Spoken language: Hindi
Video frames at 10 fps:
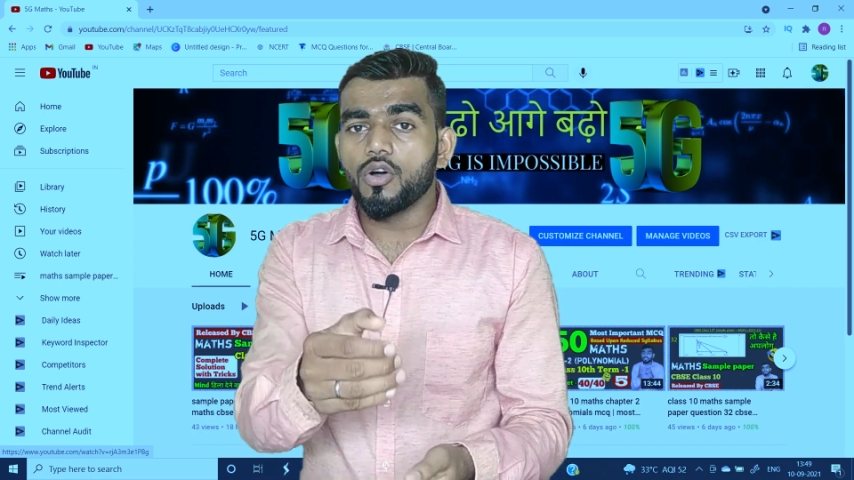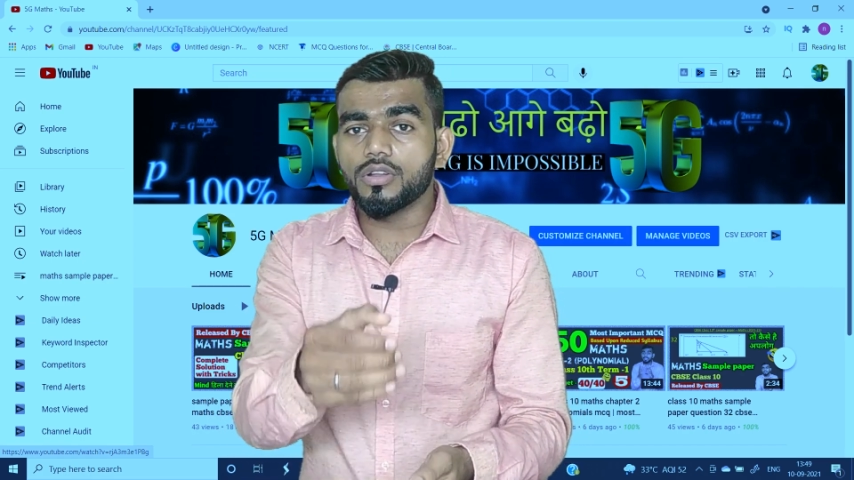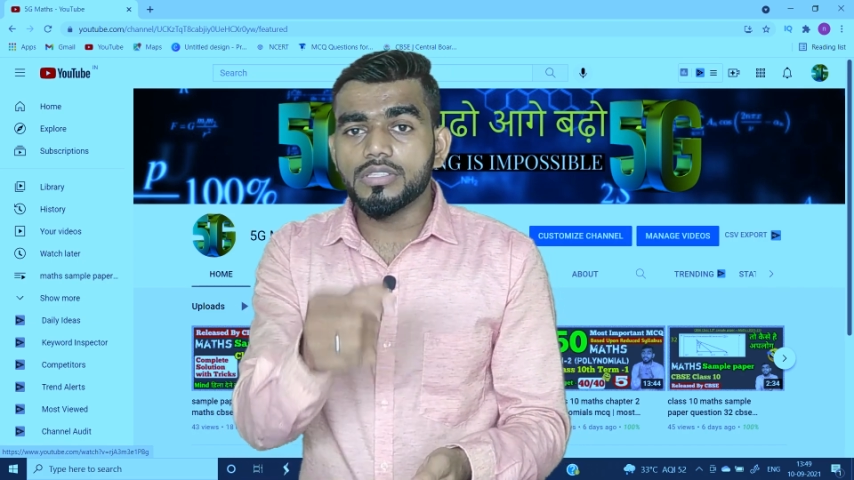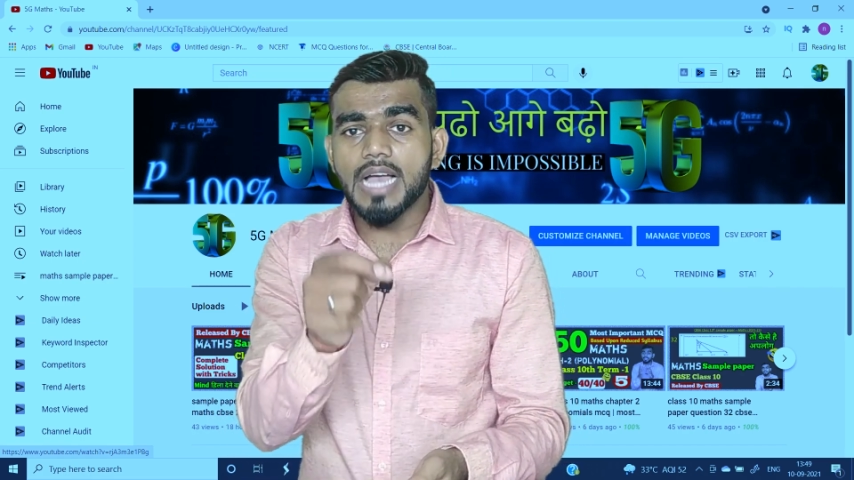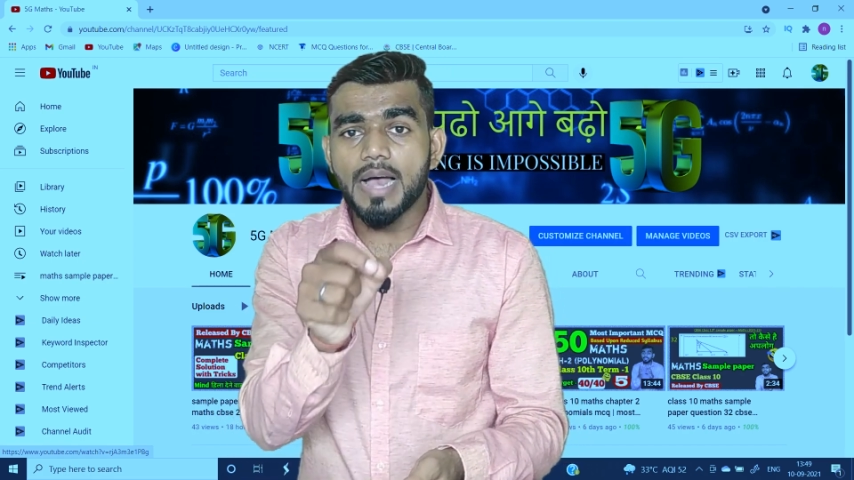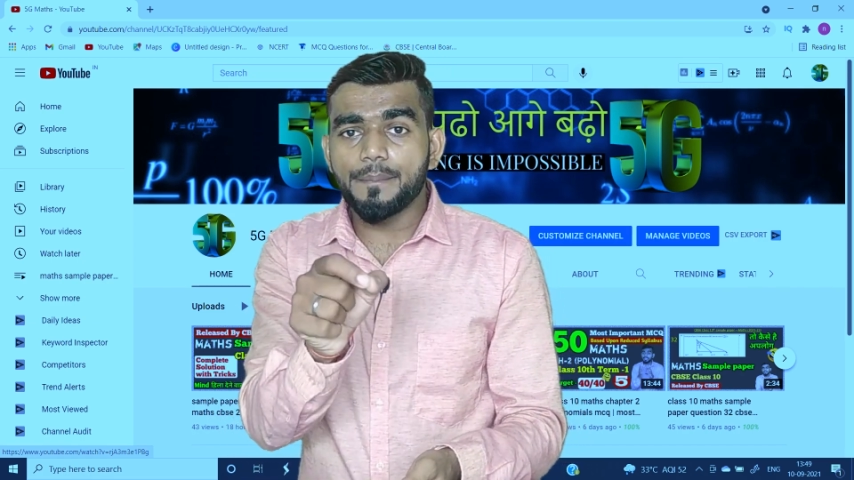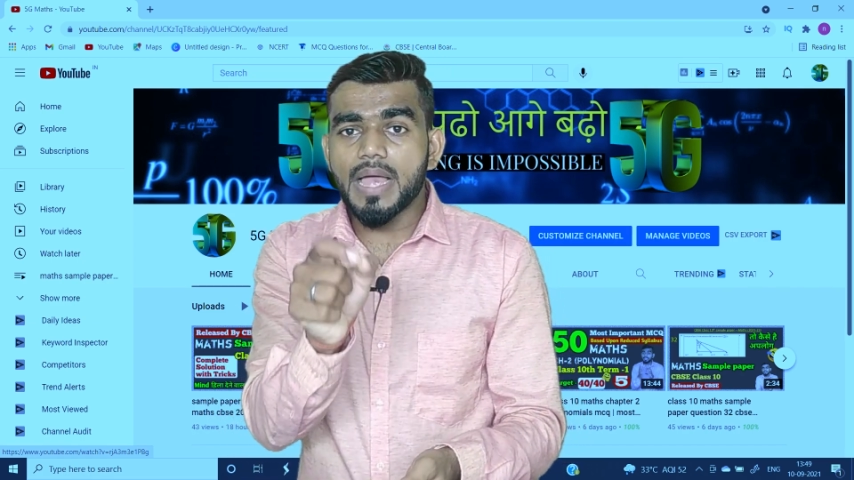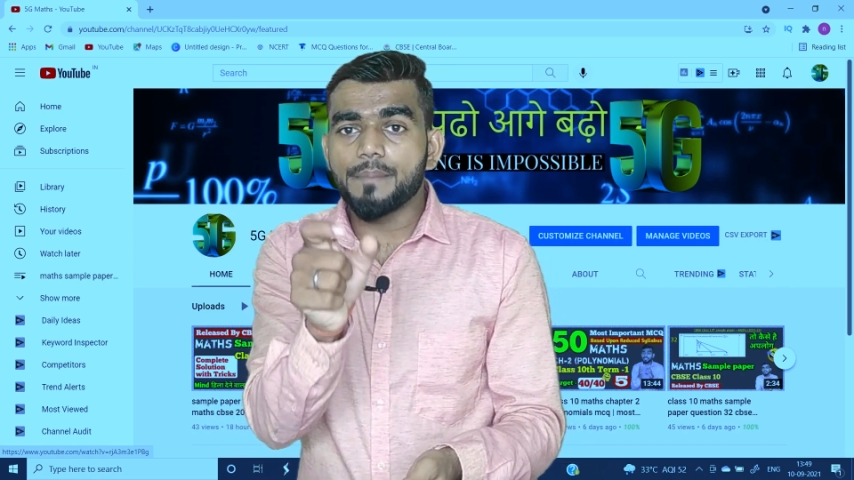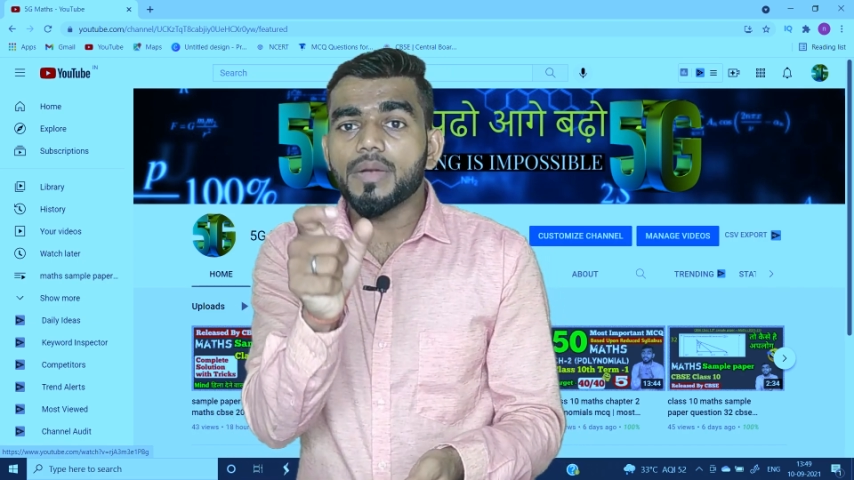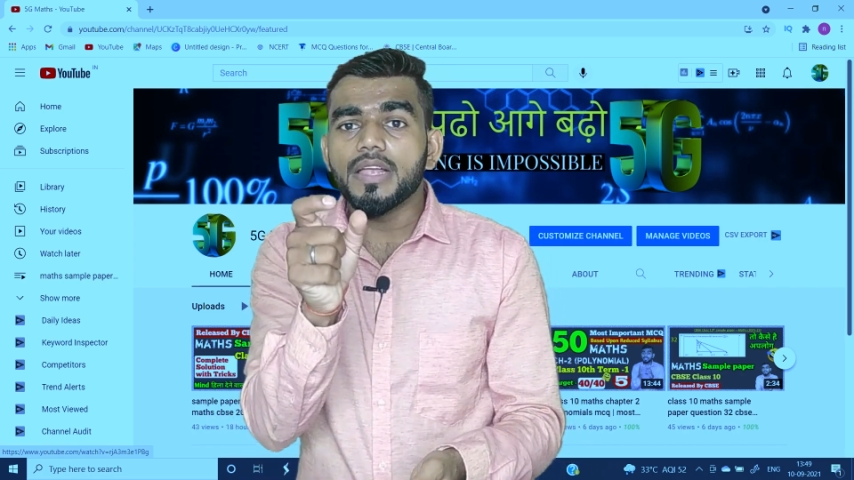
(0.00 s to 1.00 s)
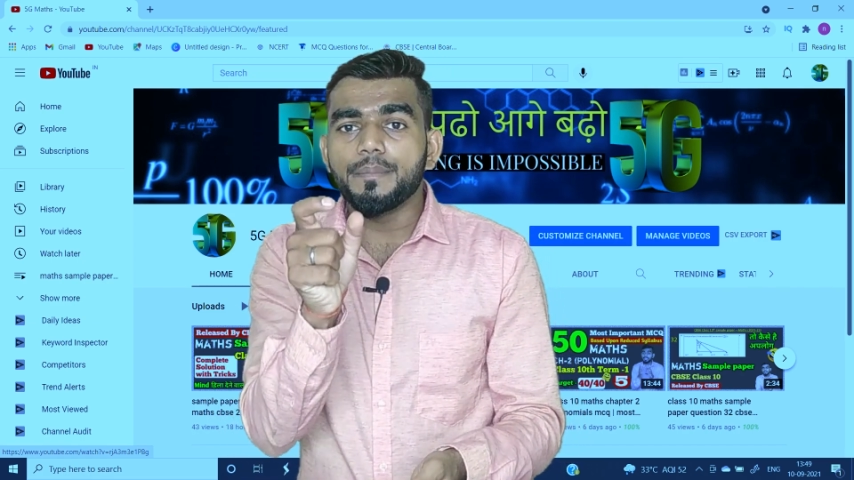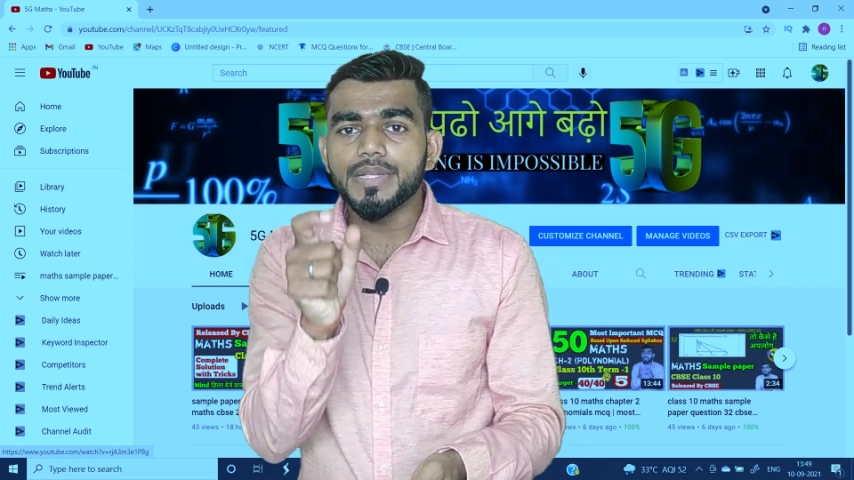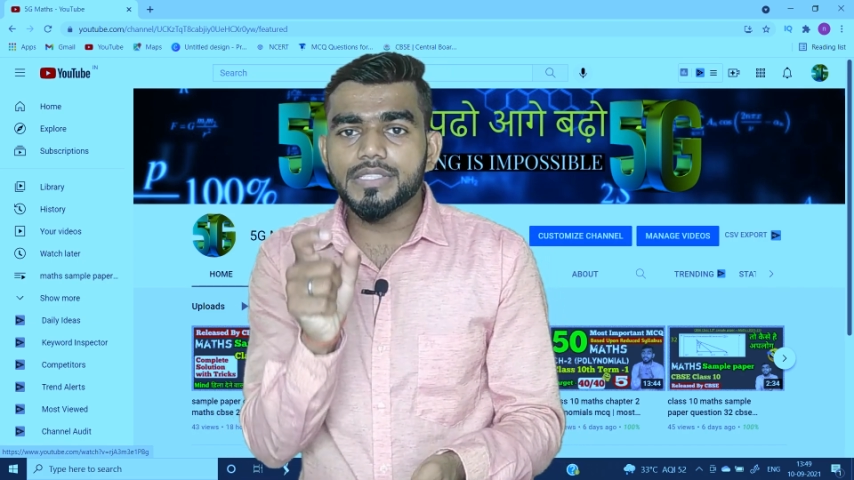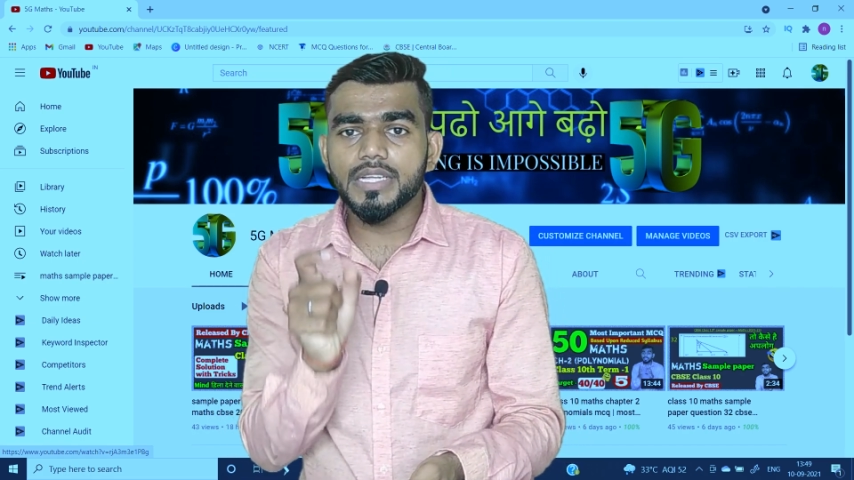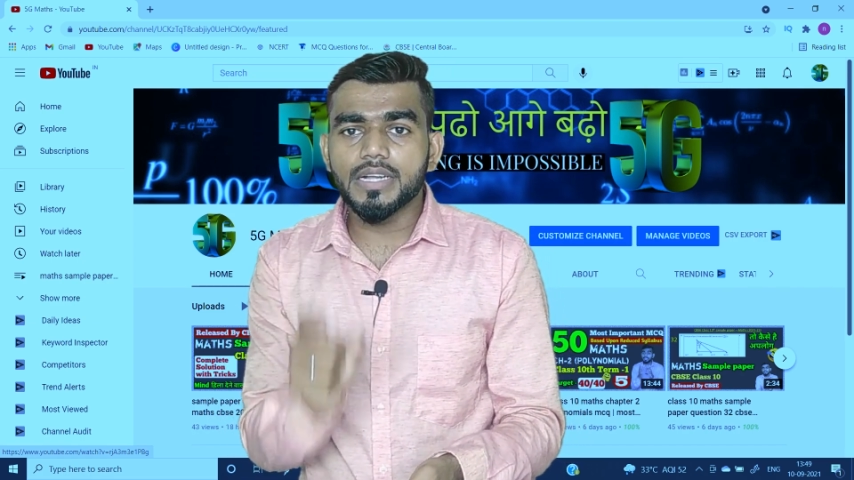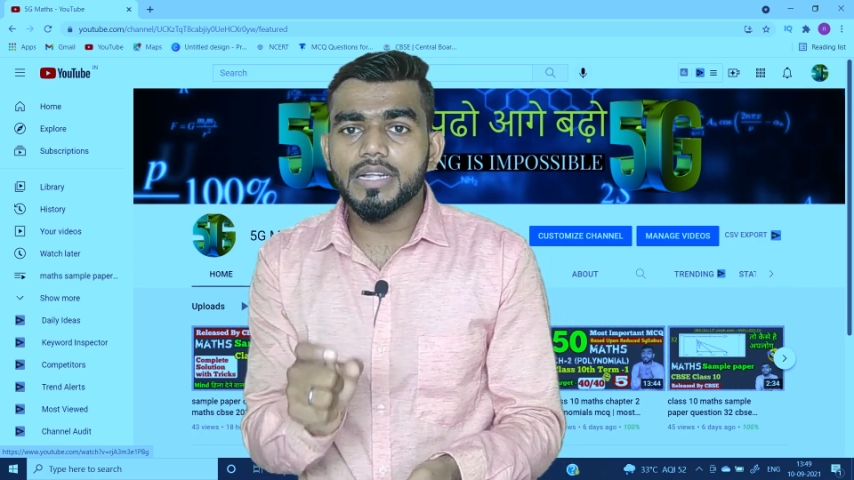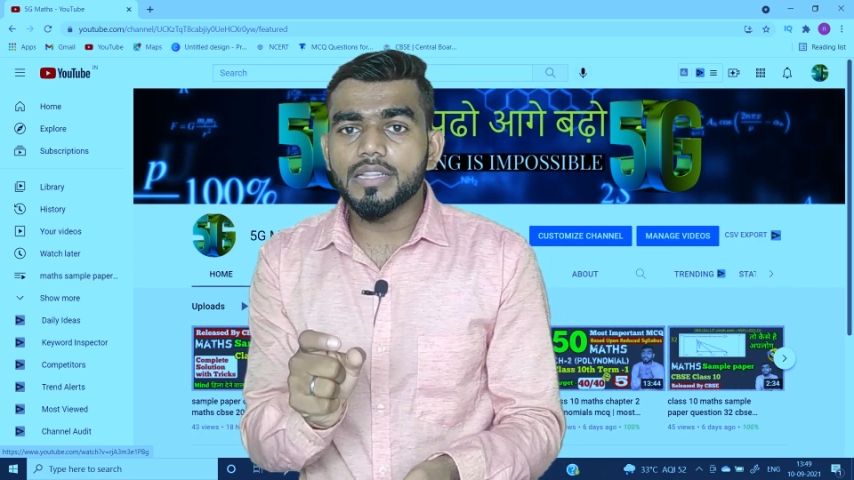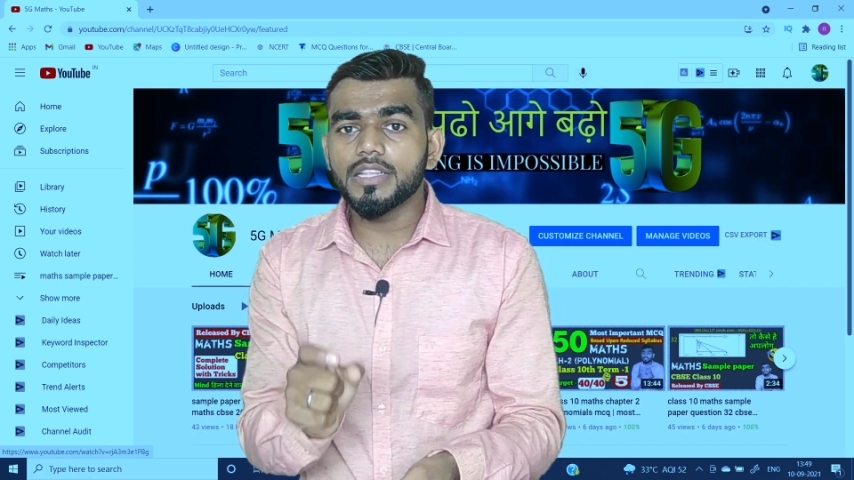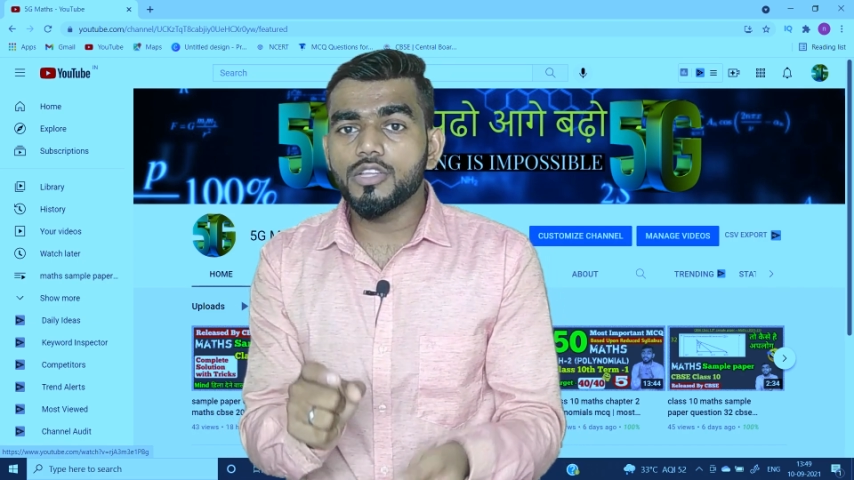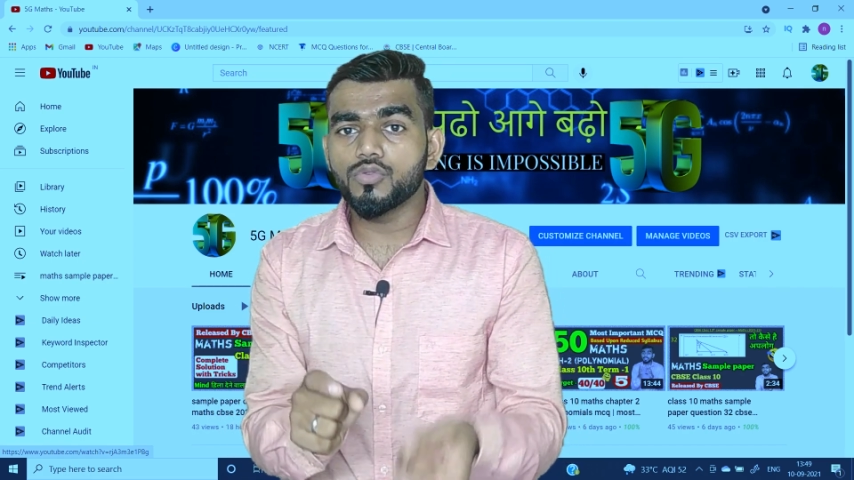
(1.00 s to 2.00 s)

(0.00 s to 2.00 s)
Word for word: और जहां पे आप कहीं मिस्टेक करते